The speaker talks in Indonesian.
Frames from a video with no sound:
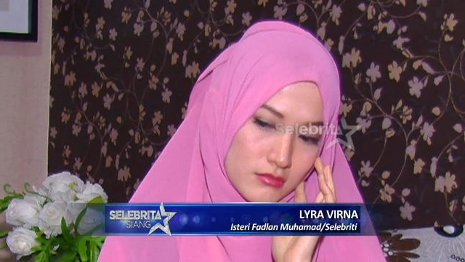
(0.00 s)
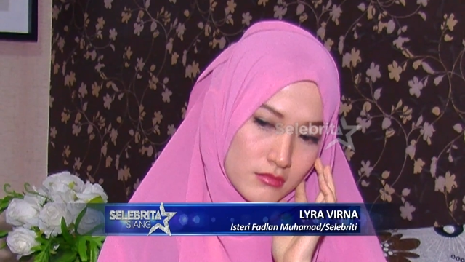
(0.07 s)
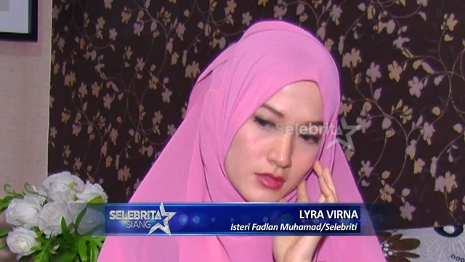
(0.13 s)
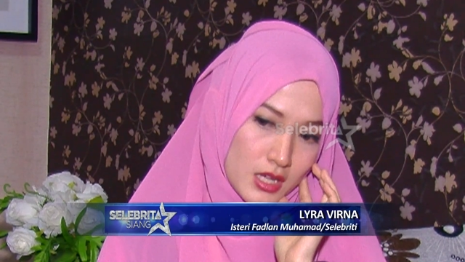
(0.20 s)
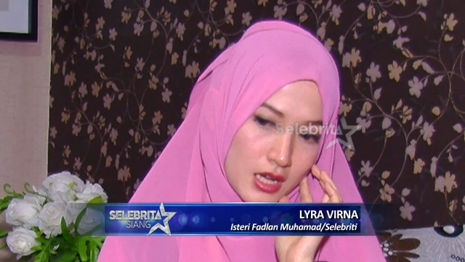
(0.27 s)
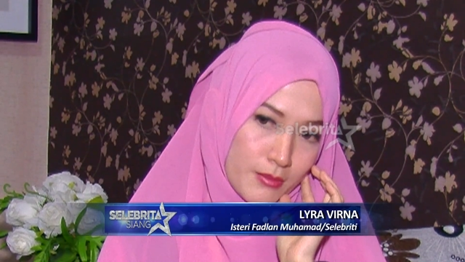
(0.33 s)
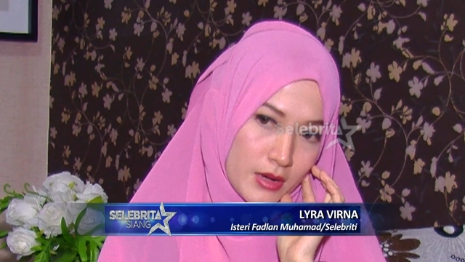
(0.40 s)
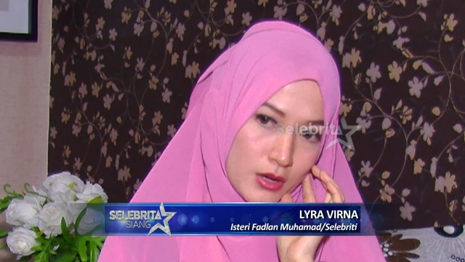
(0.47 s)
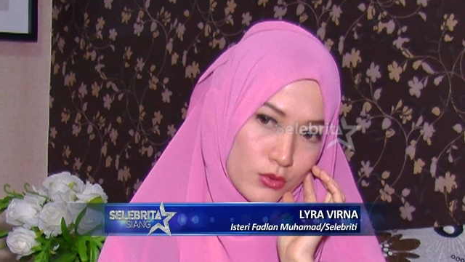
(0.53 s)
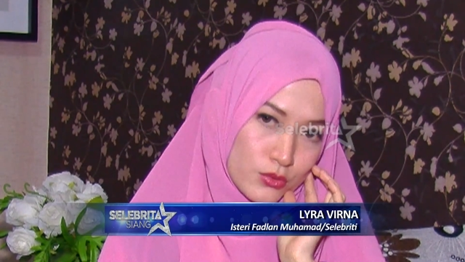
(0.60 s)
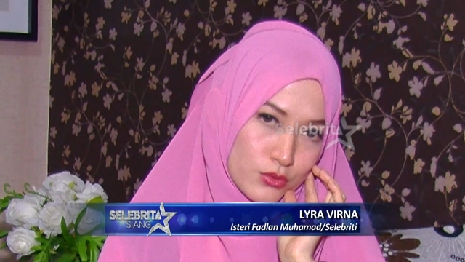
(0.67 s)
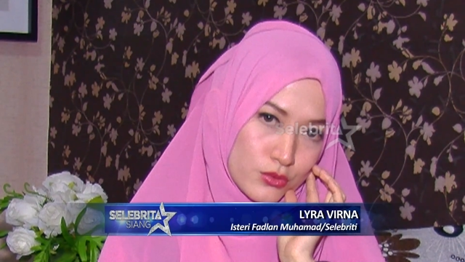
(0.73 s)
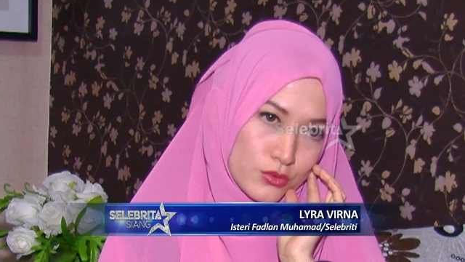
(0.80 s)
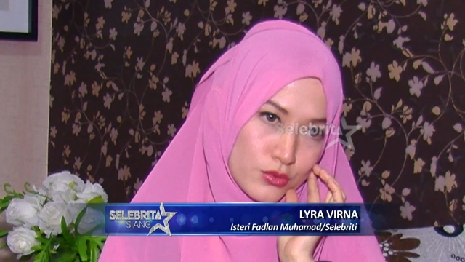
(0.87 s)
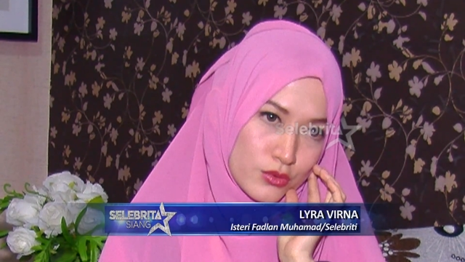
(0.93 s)
nggak mau
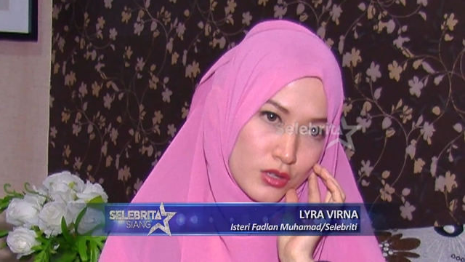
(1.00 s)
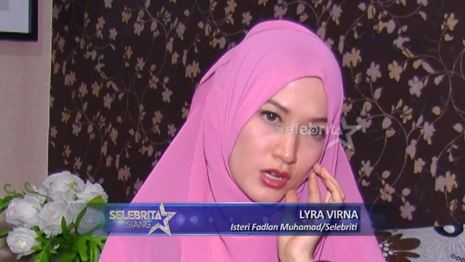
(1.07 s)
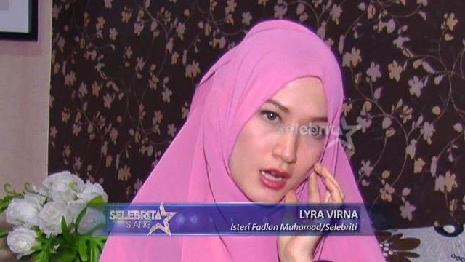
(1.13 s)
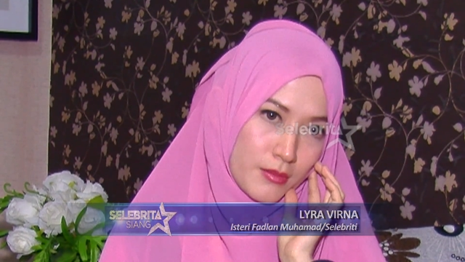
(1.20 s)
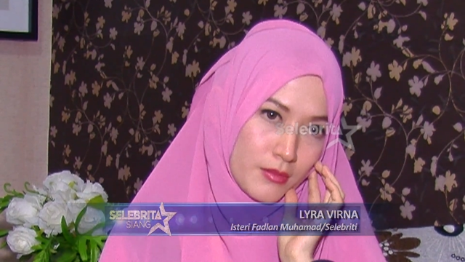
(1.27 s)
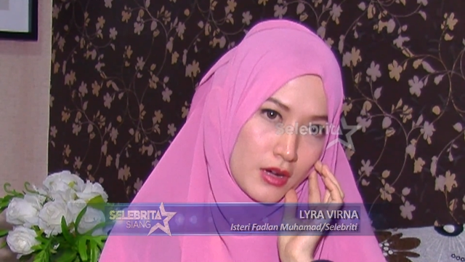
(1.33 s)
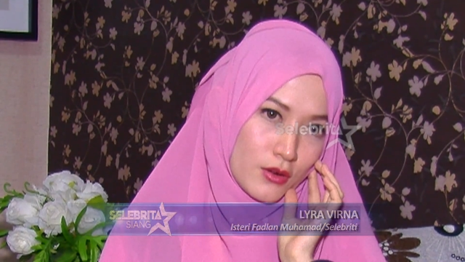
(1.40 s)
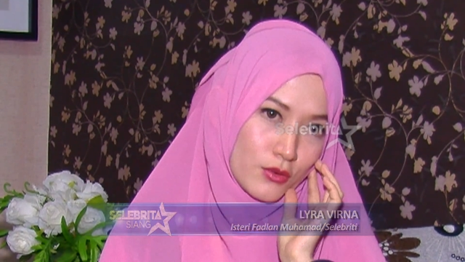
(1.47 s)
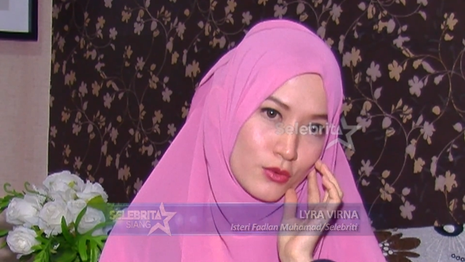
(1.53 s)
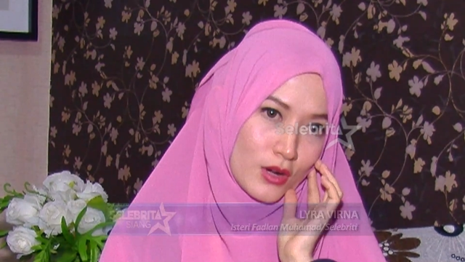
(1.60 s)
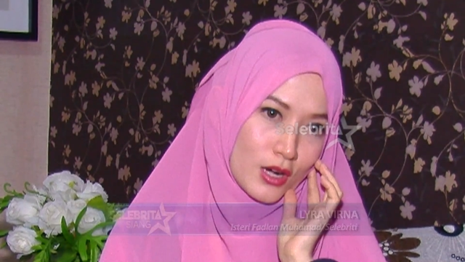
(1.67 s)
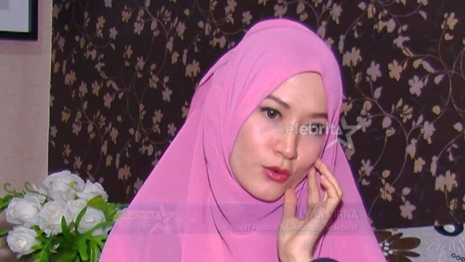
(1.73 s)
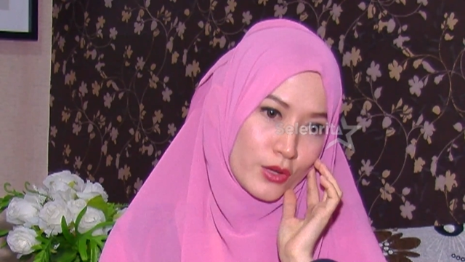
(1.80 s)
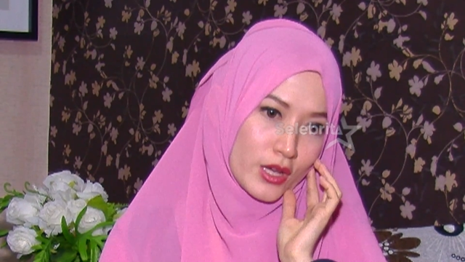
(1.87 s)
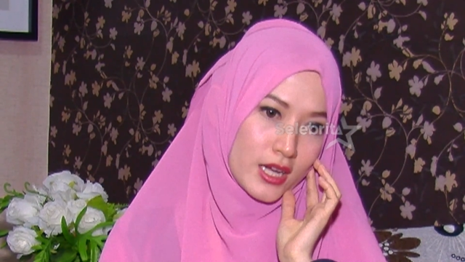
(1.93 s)
nggak mau
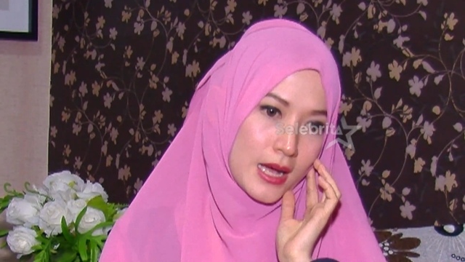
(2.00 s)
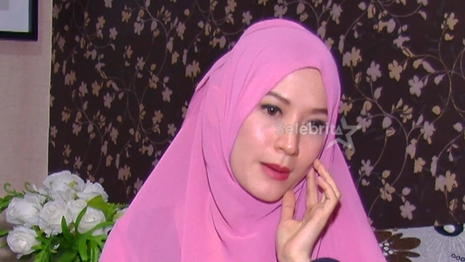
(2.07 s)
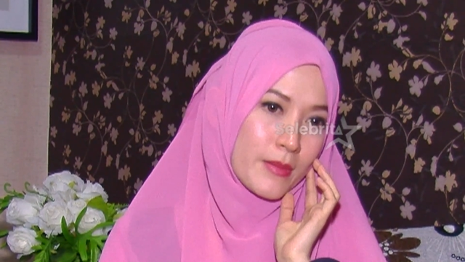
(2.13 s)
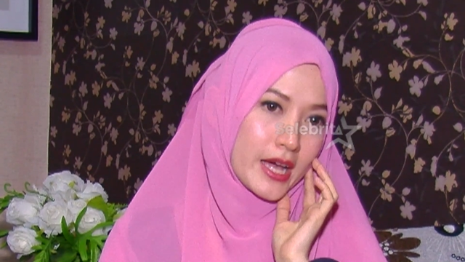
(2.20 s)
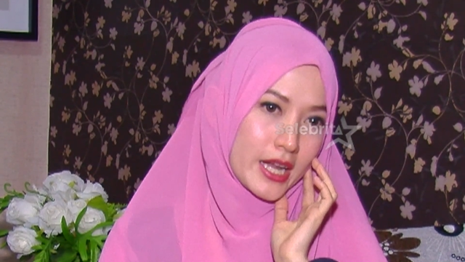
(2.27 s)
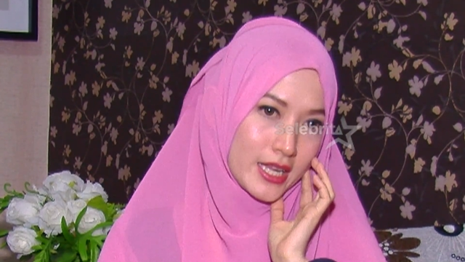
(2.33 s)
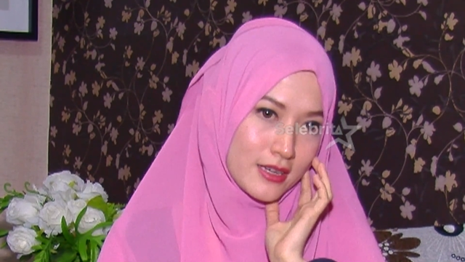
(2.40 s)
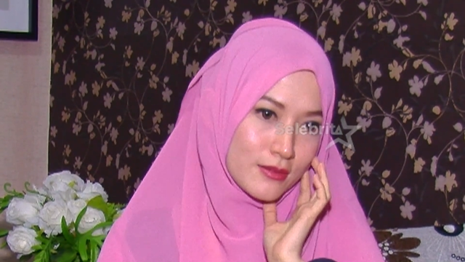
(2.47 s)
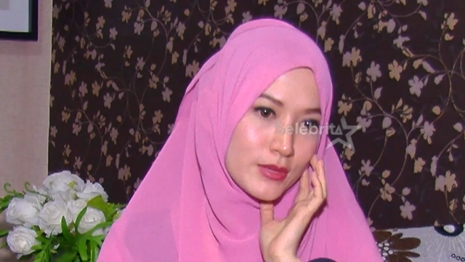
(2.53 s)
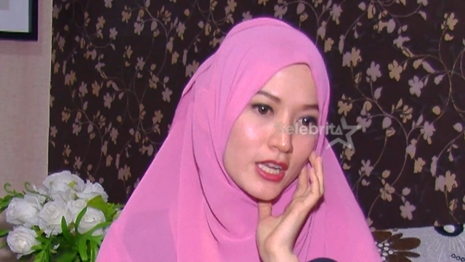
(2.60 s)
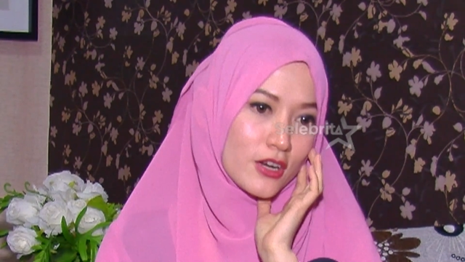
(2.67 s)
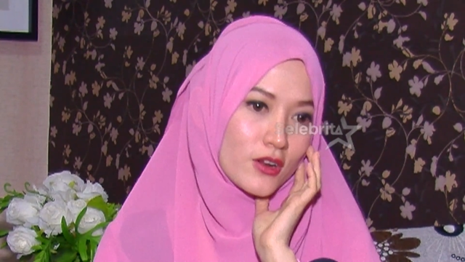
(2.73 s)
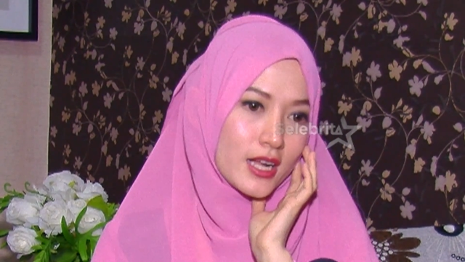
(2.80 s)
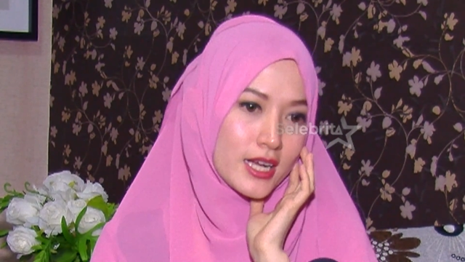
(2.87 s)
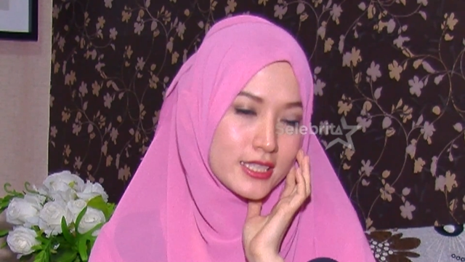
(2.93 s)
aku yang gambarin
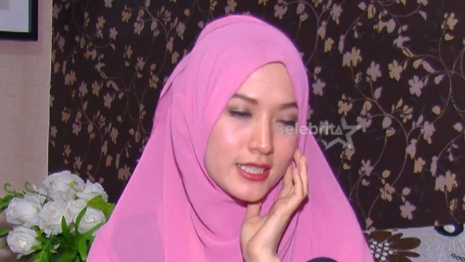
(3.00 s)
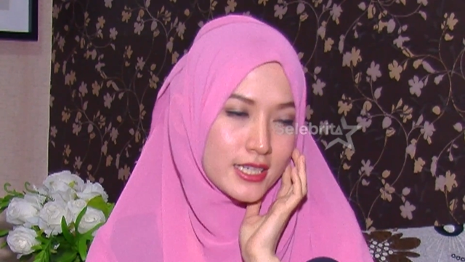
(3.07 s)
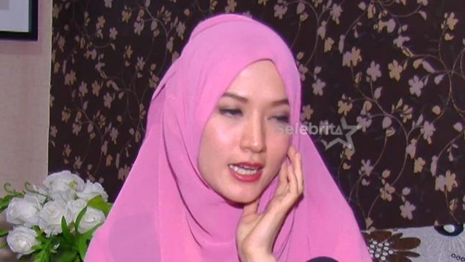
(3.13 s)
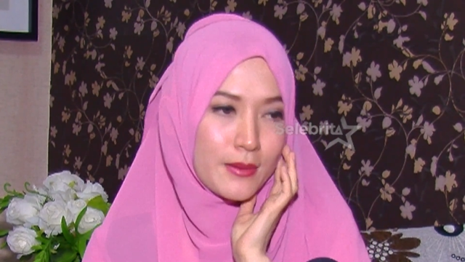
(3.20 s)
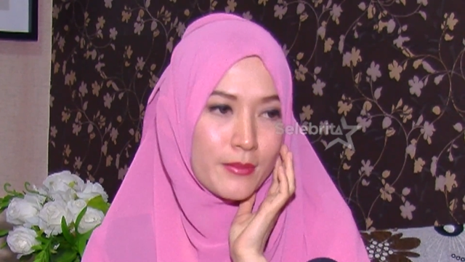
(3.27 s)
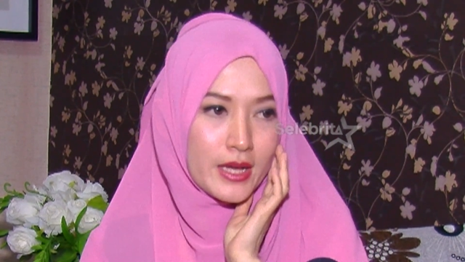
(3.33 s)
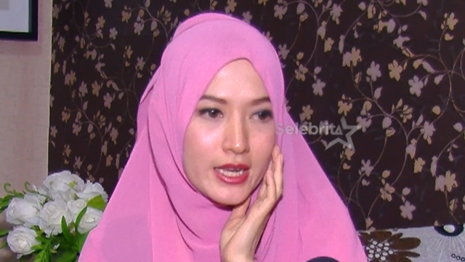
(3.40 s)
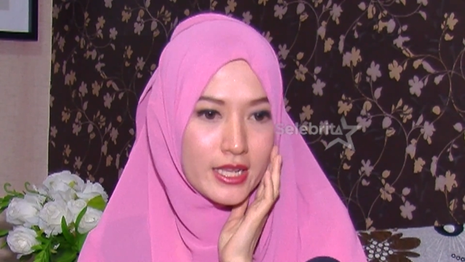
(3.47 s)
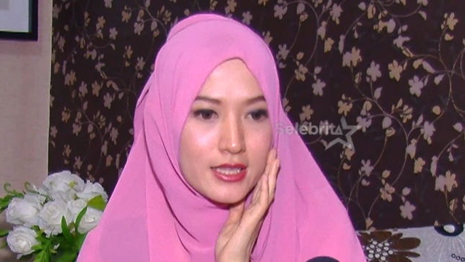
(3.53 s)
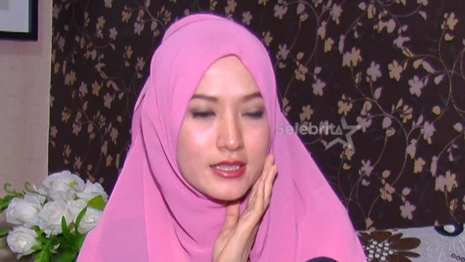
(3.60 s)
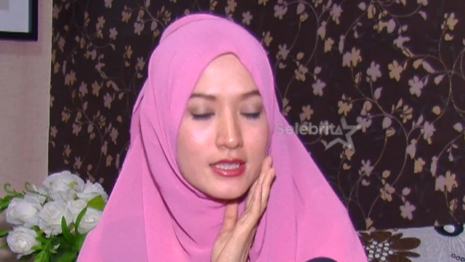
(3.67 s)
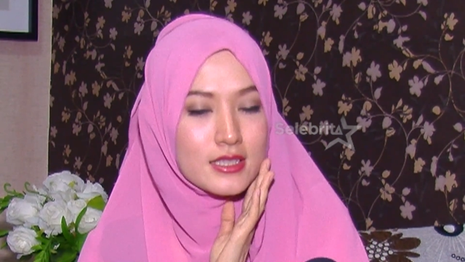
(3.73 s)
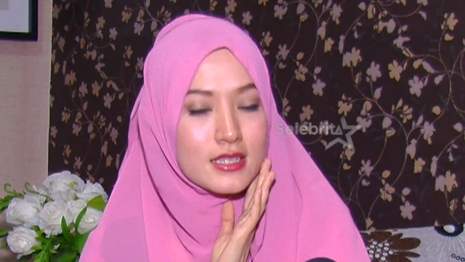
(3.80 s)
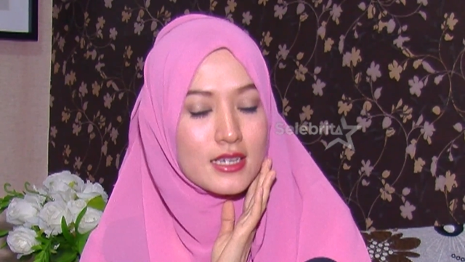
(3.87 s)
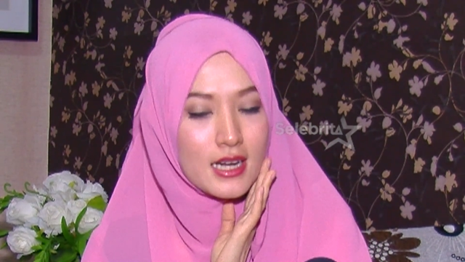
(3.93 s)
biar orang aja yang gambarin
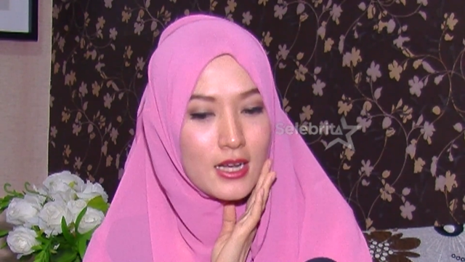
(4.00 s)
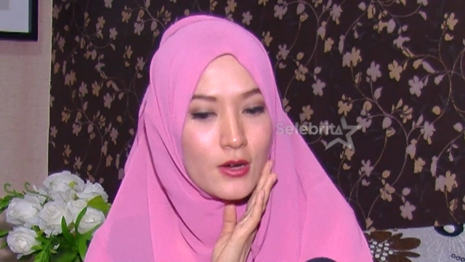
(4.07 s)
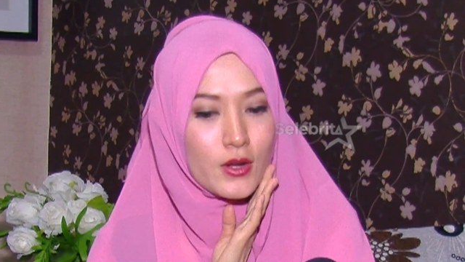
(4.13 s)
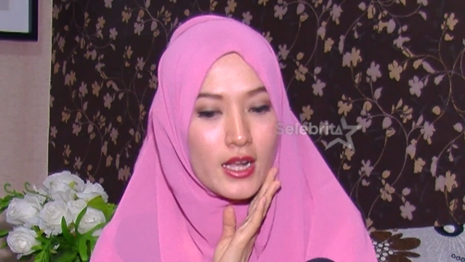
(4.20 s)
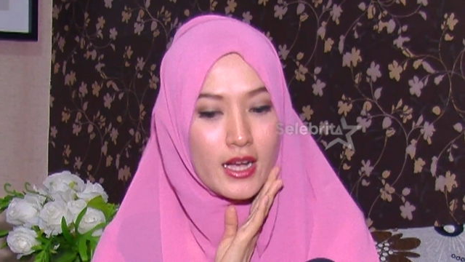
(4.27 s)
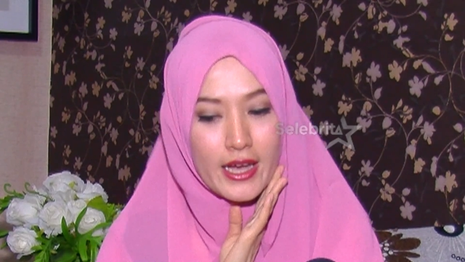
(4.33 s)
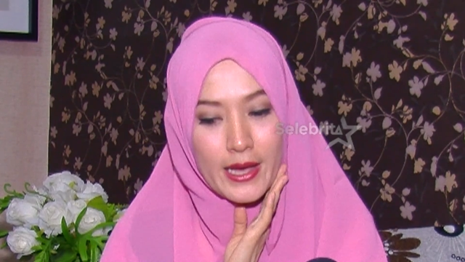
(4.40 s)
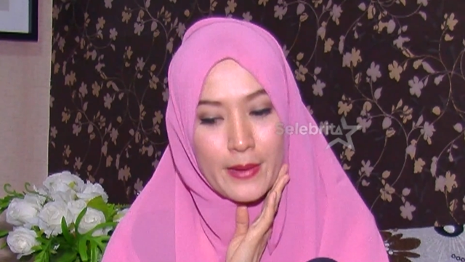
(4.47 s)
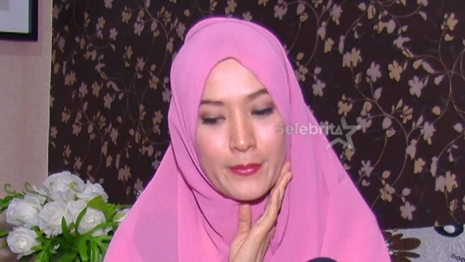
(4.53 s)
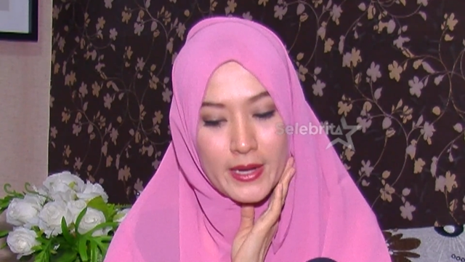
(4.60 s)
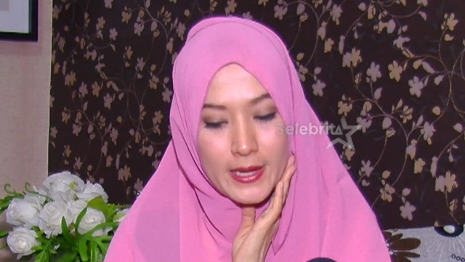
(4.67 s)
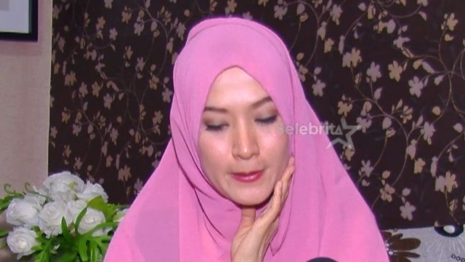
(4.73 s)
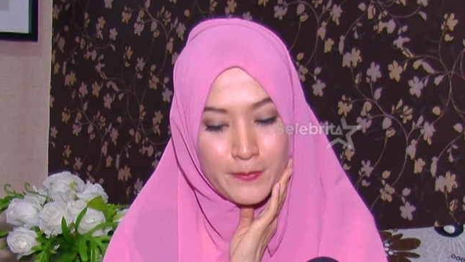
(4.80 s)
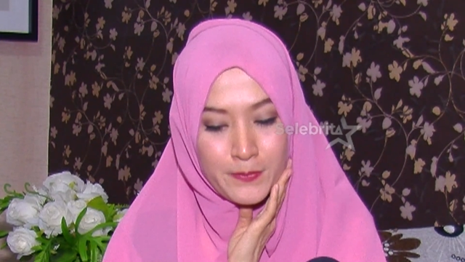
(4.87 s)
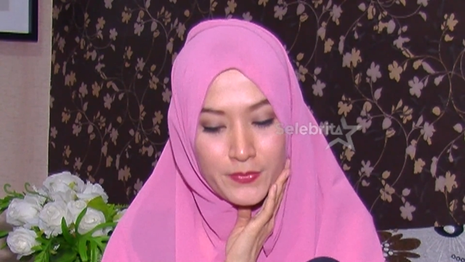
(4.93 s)
terserah orang kayak
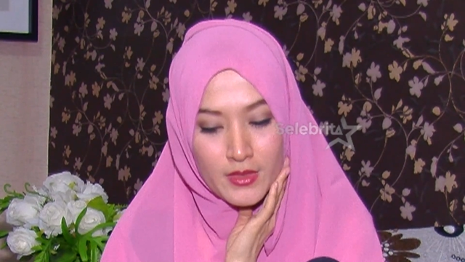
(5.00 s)
apa